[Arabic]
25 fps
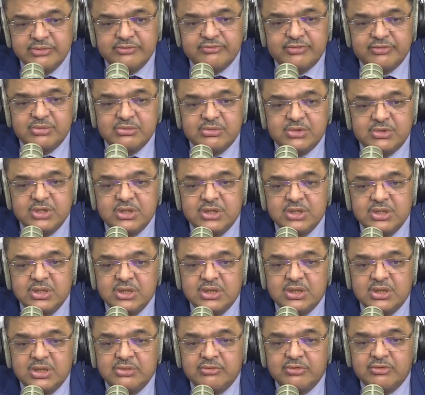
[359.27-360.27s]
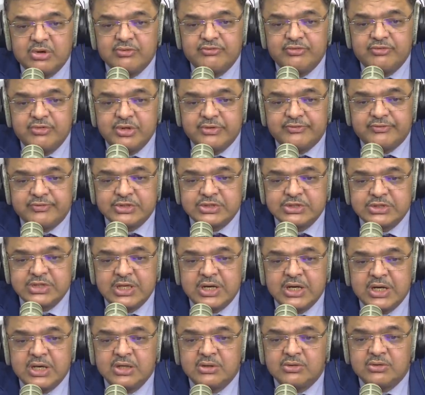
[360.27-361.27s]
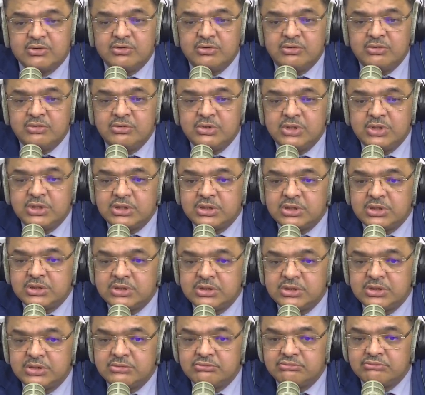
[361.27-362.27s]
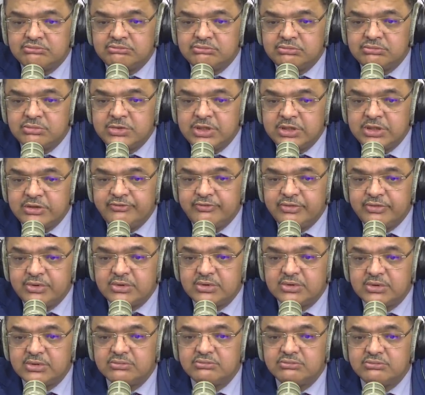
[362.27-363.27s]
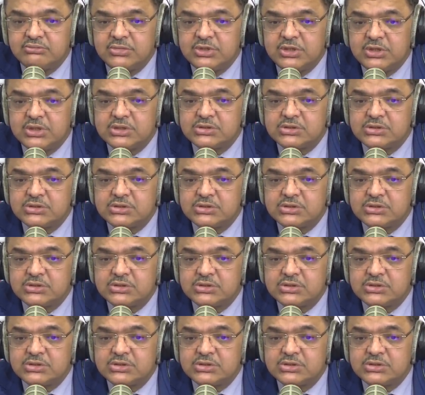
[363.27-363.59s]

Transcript: فهمتني يوقفوني في الشارع يقولوا لي يكفي قاعدين